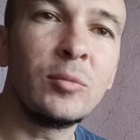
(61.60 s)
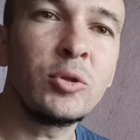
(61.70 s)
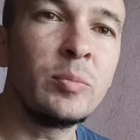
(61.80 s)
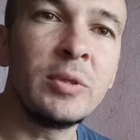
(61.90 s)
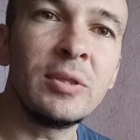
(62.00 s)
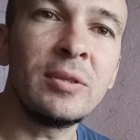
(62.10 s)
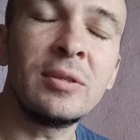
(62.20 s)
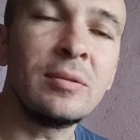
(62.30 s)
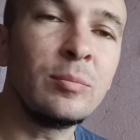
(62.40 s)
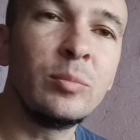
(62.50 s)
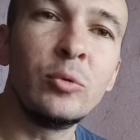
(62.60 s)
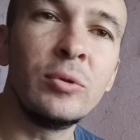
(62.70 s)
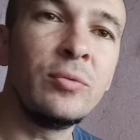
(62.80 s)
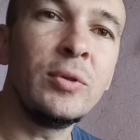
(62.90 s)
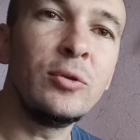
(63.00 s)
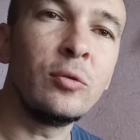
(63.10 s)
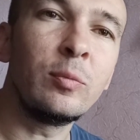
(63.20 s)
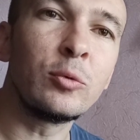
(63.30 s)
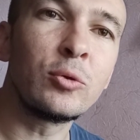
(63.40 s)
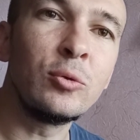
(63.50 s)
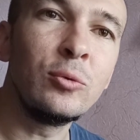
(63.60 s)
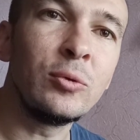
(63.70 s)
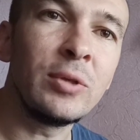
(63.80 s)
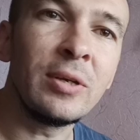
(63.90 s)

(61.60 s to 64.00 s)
может быть, это будет видео впустую,